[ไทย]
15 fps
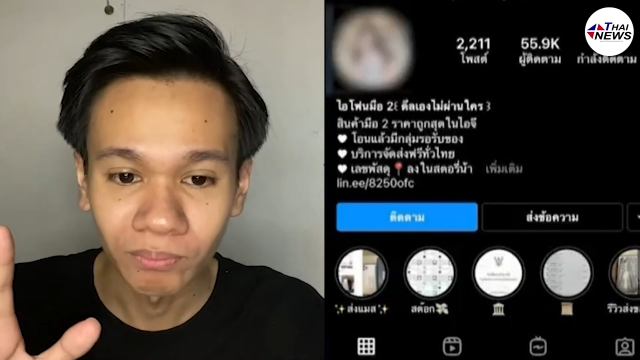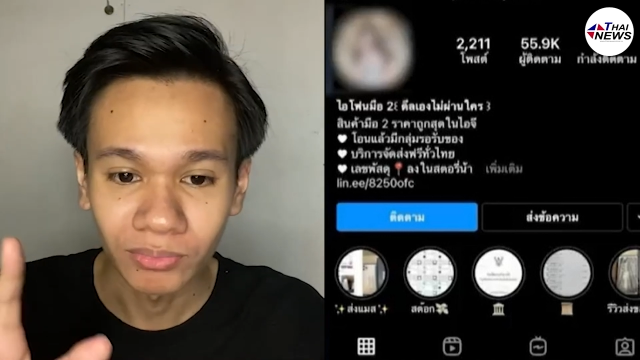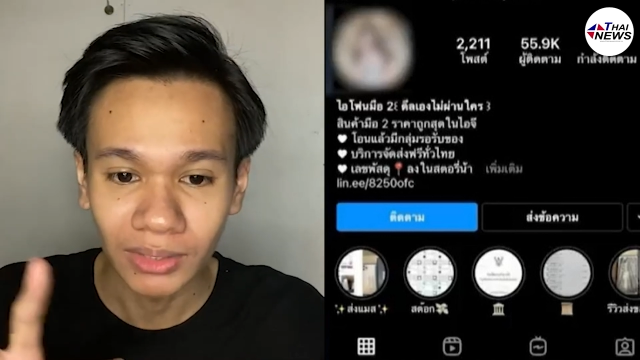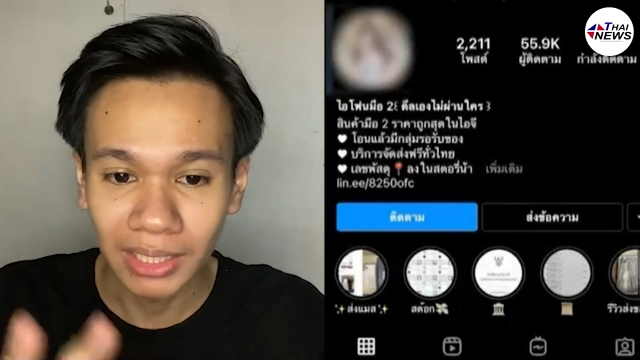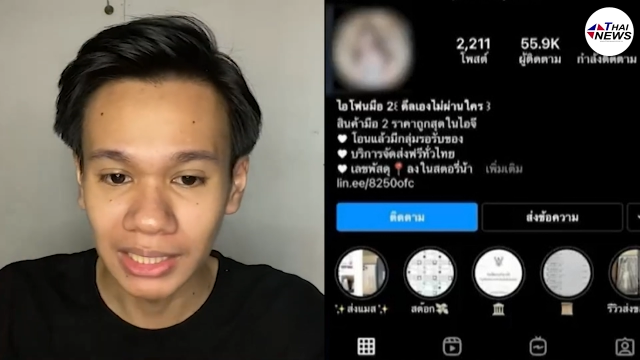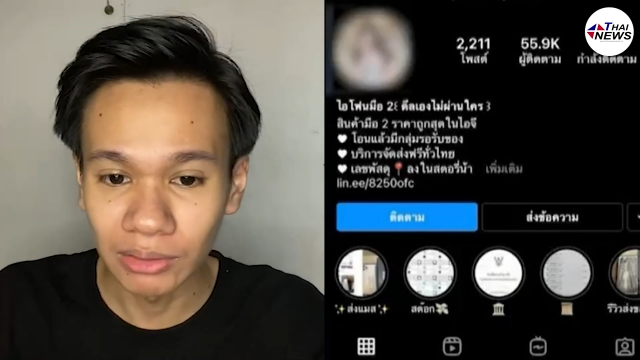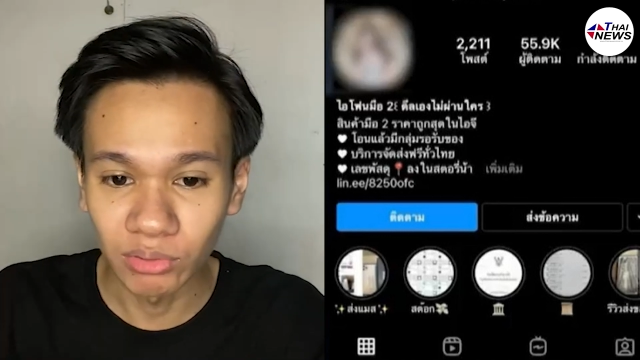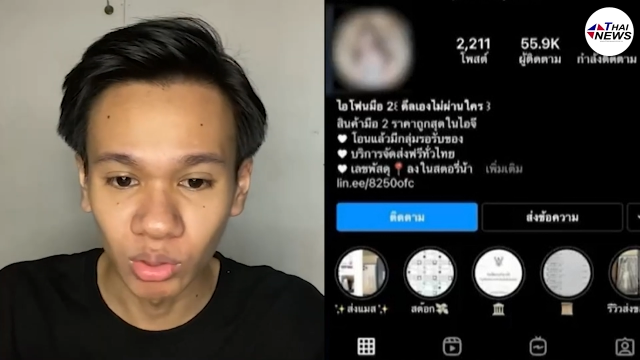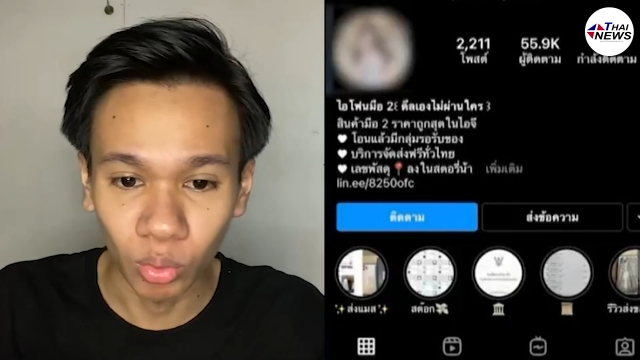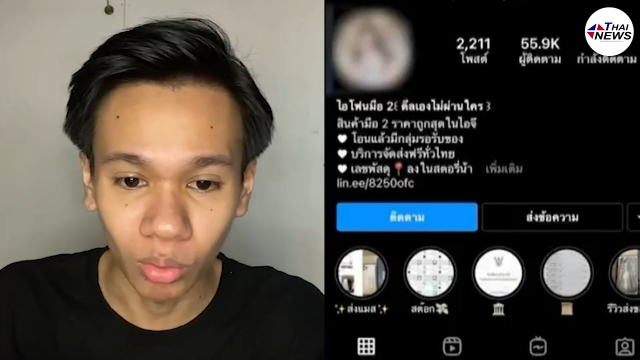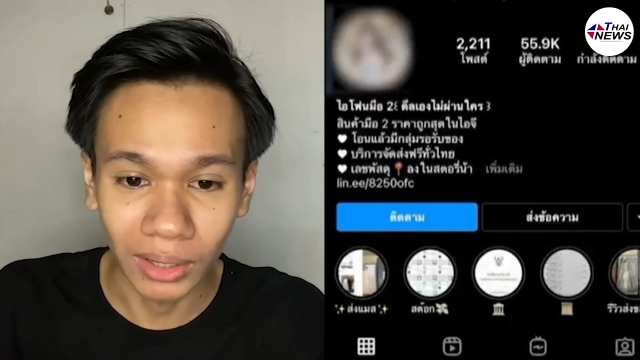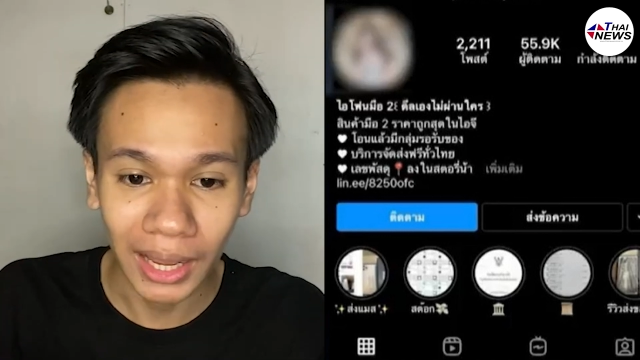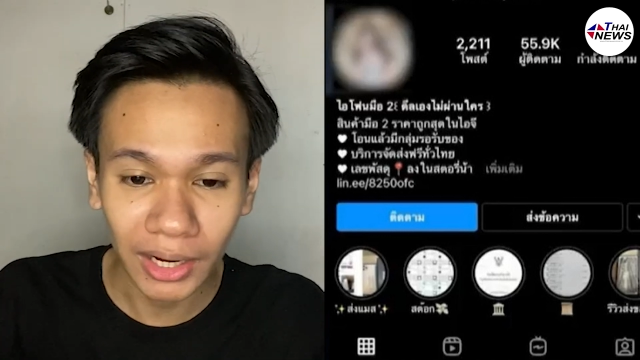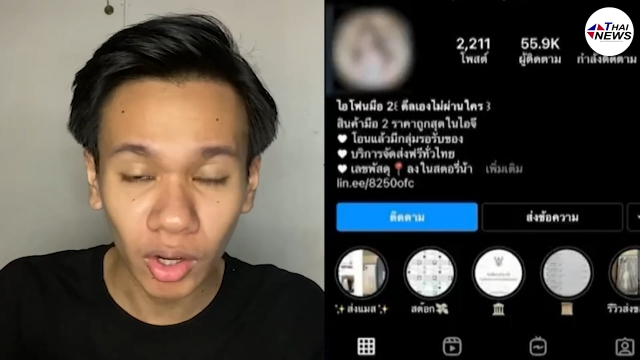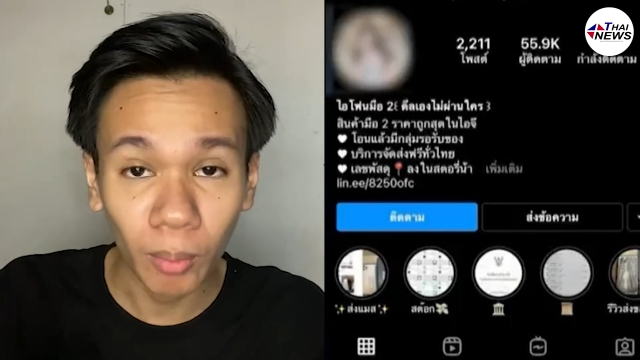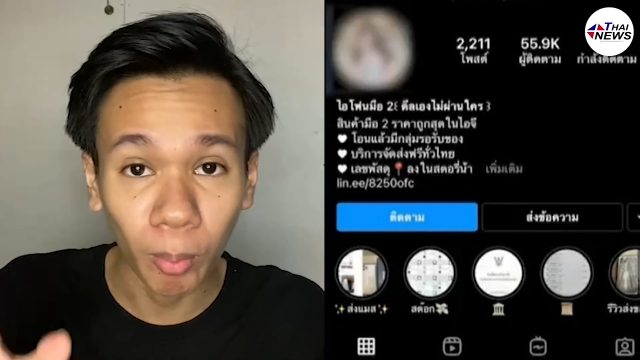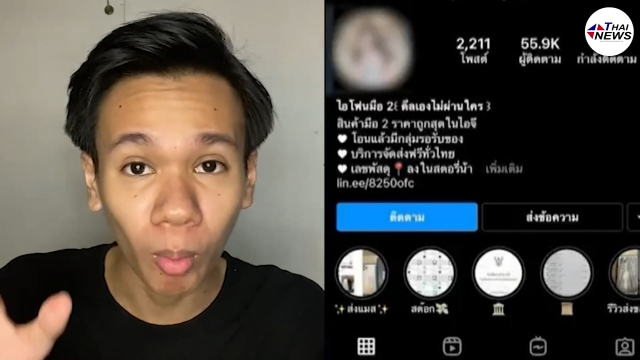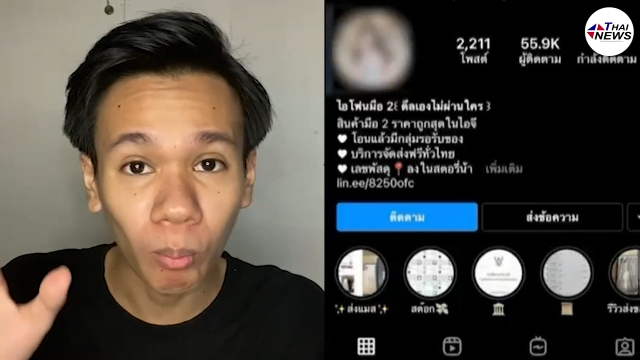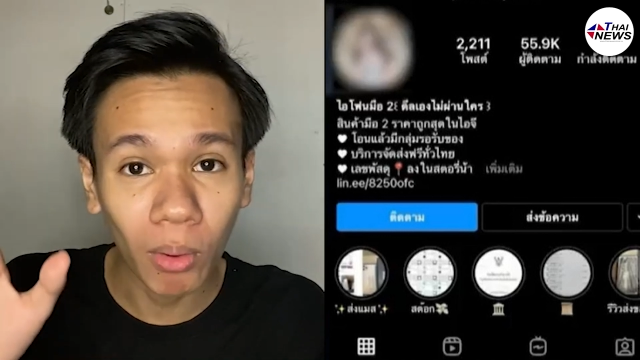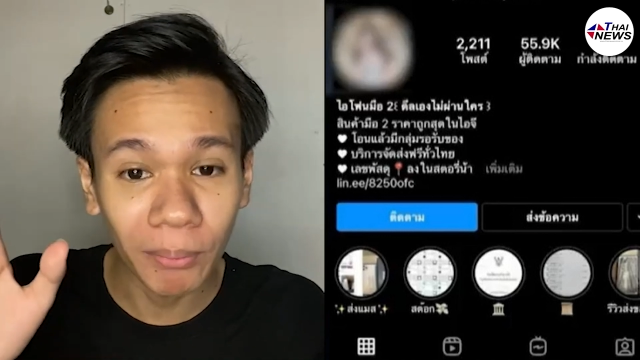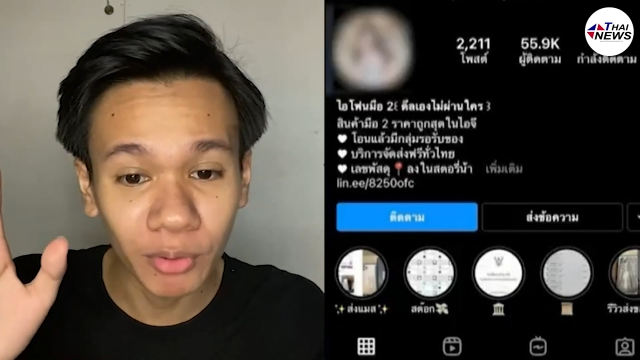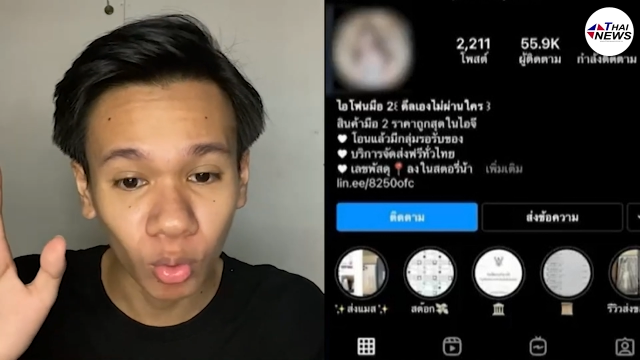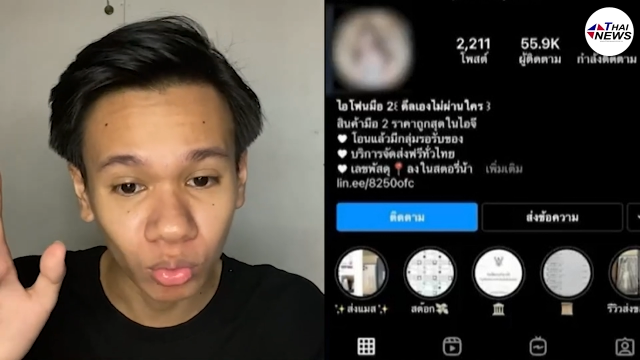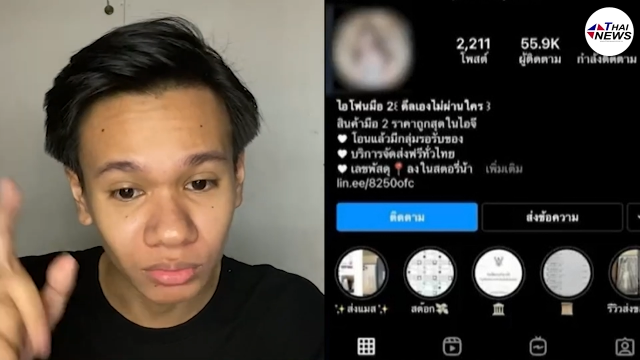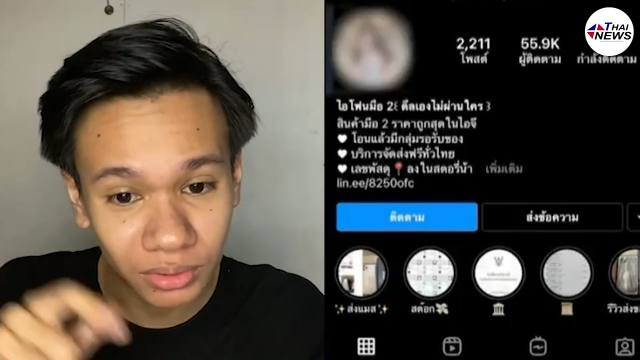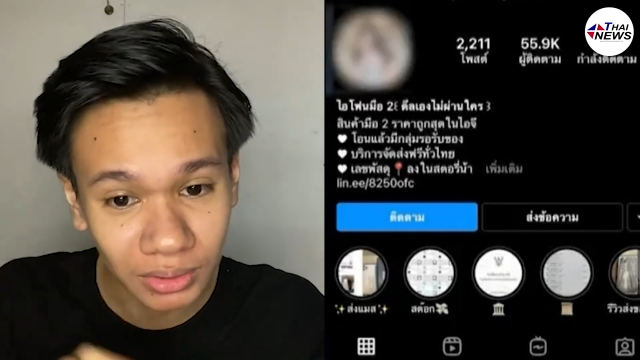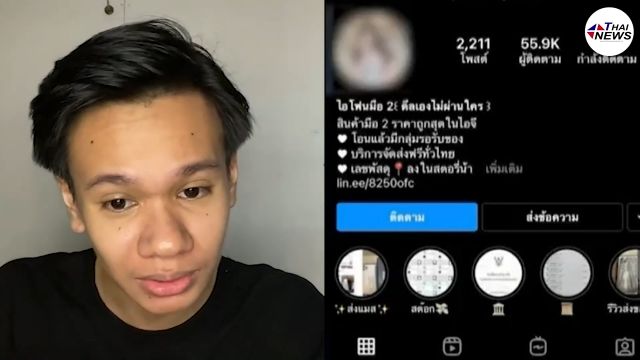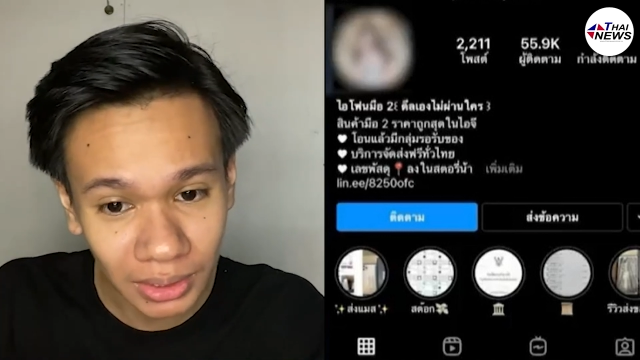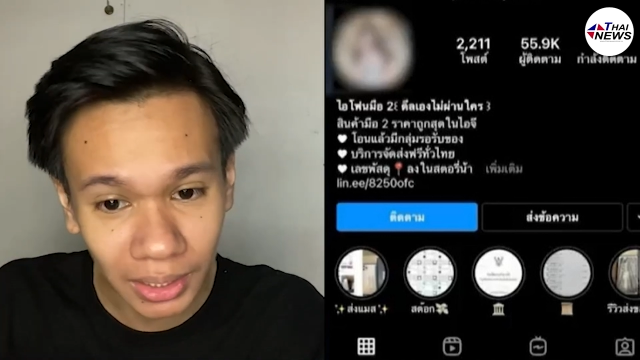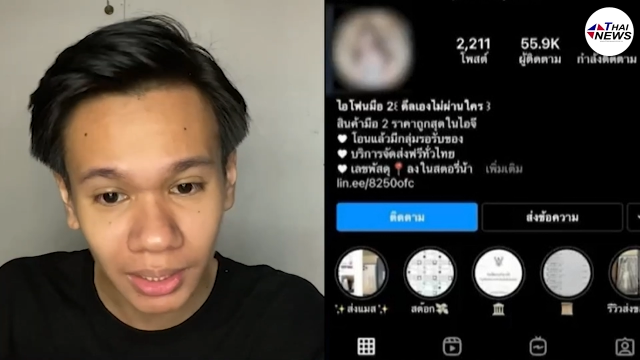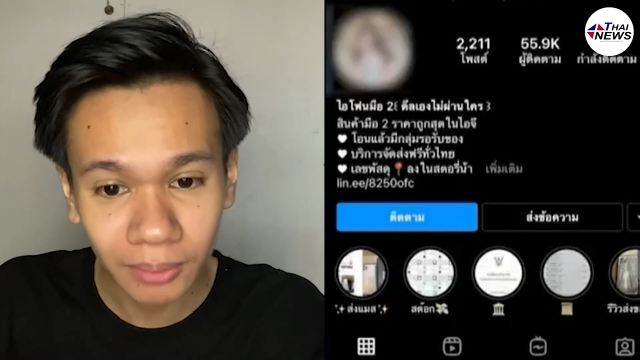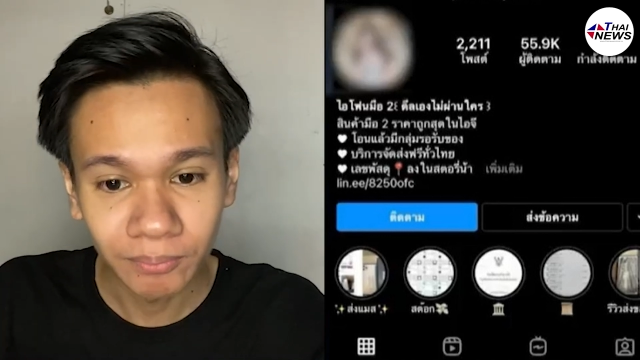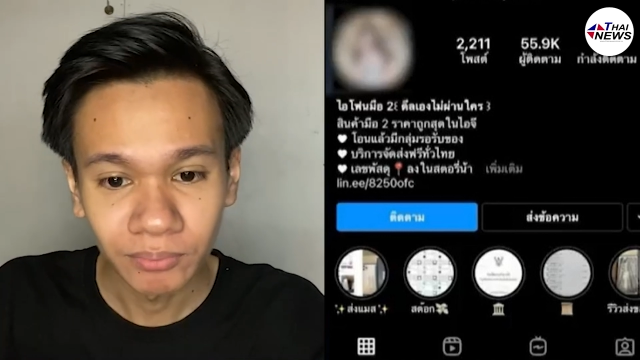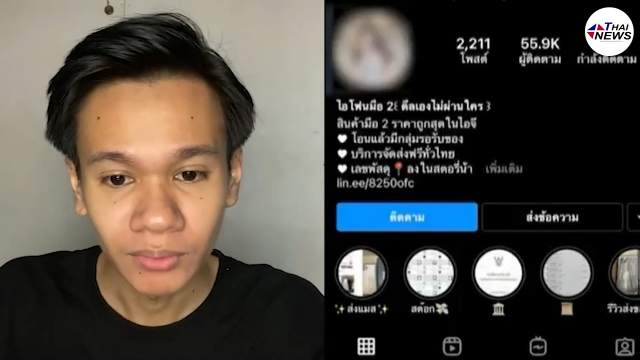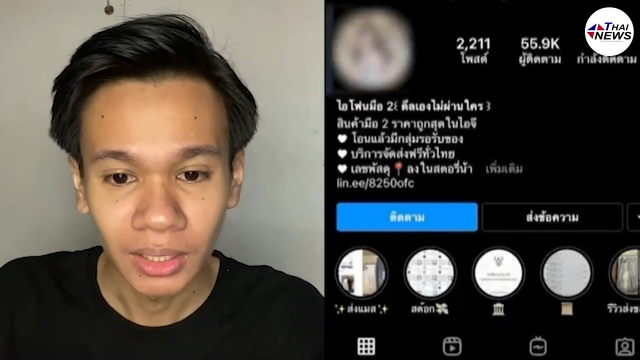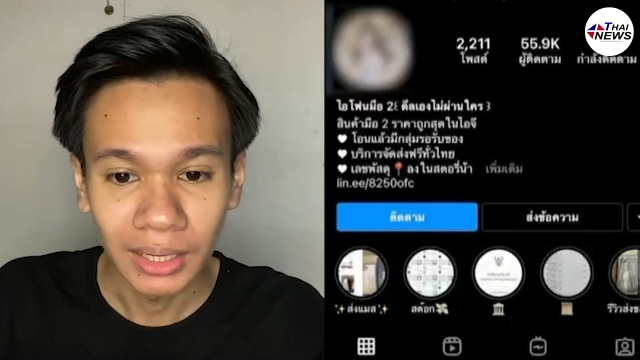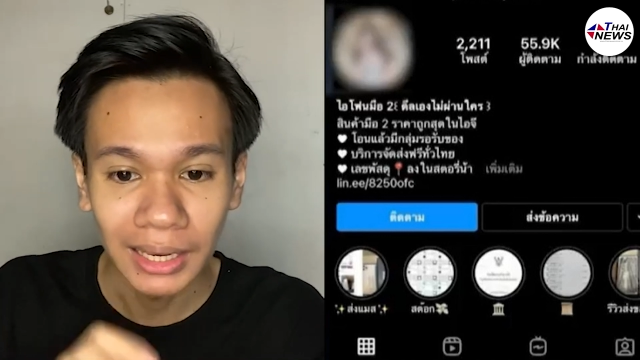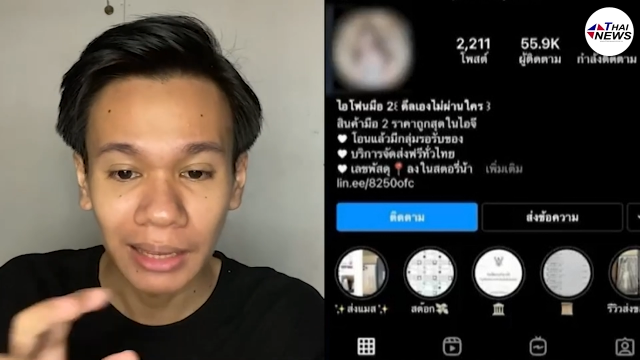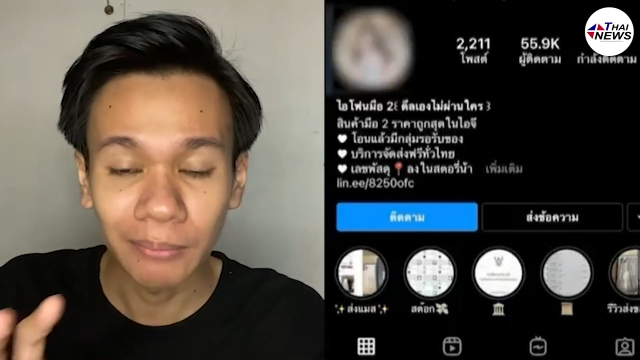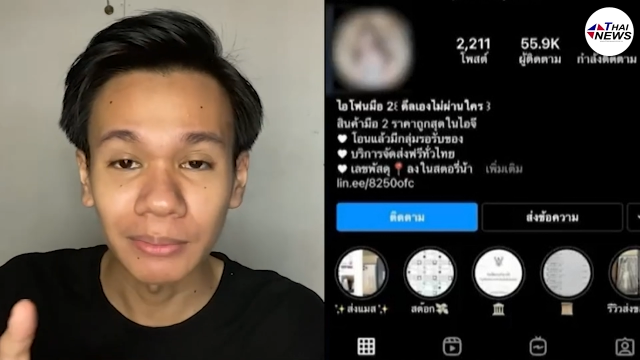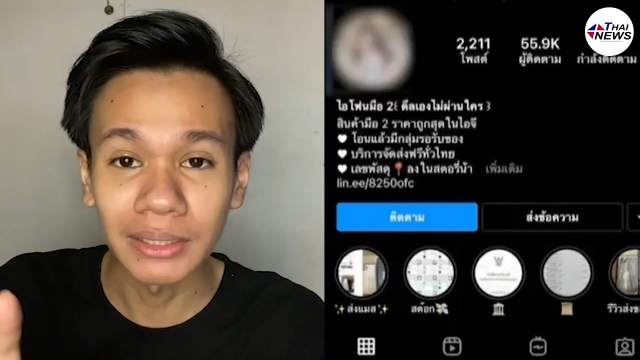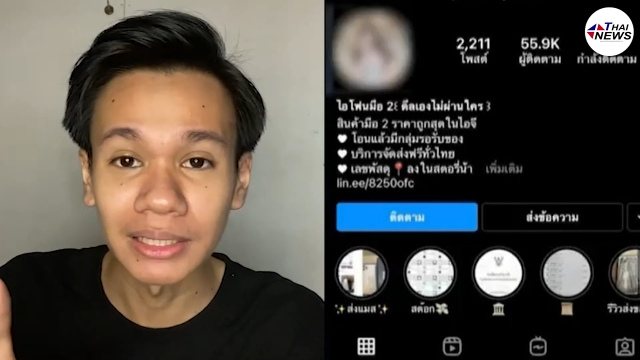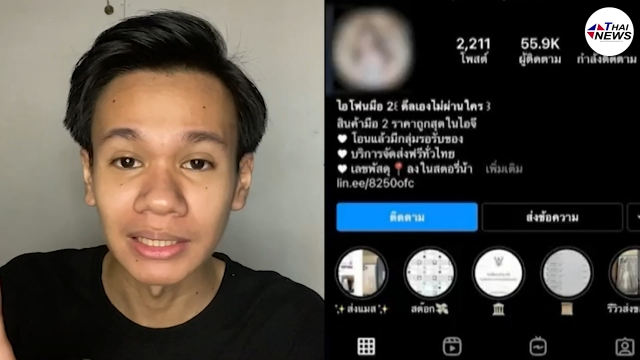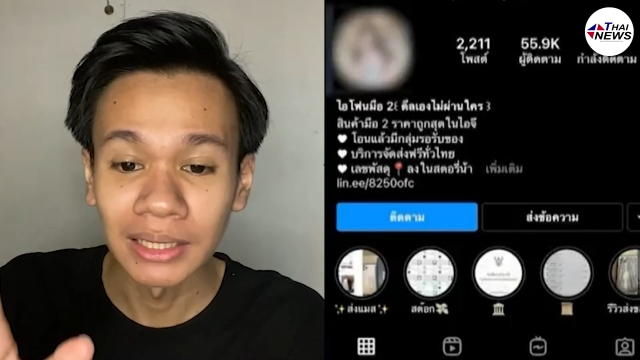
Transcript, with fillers: ในรีวิวของร้านก็พบว่ามีคนซื้อเยอะ และมี